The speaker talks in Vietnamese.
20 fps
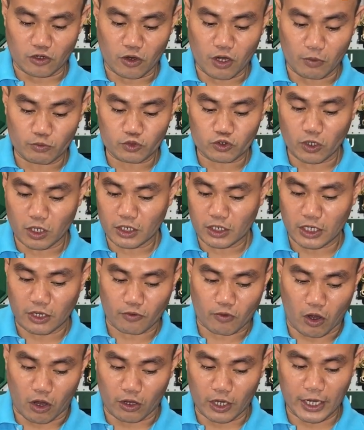số công suất
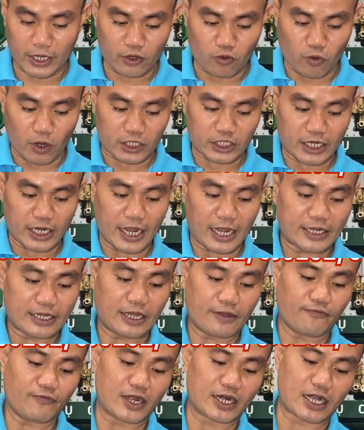đều có đầy đủ ở trên đây
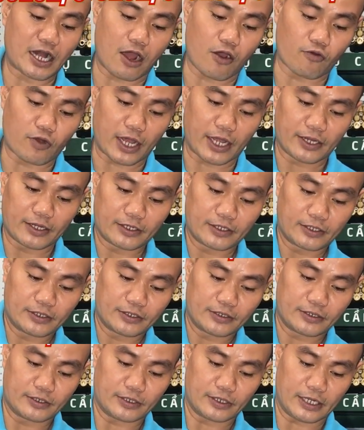nhé phần đầu này
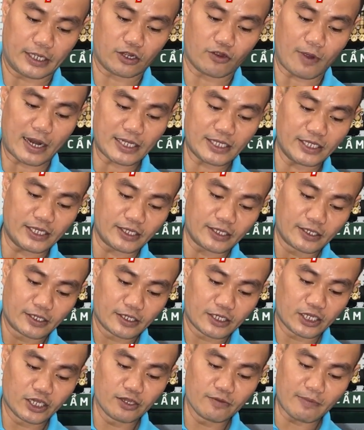Đấy, các bạn chị
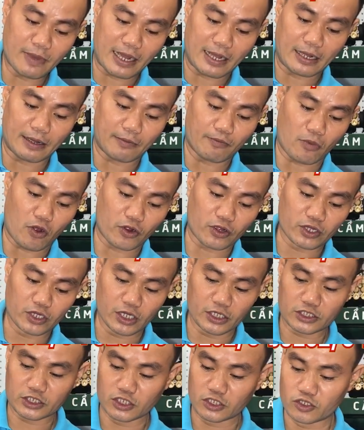khi mà mọi
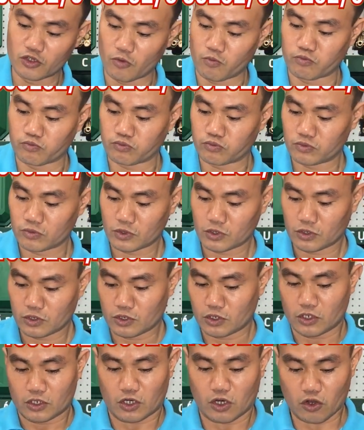người sử dụng
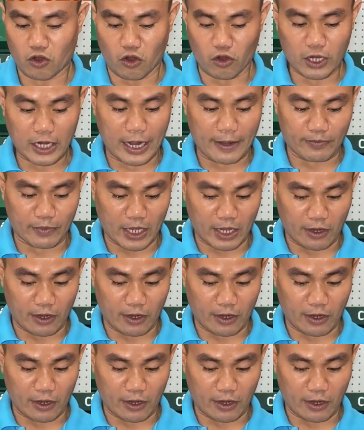nó có kèm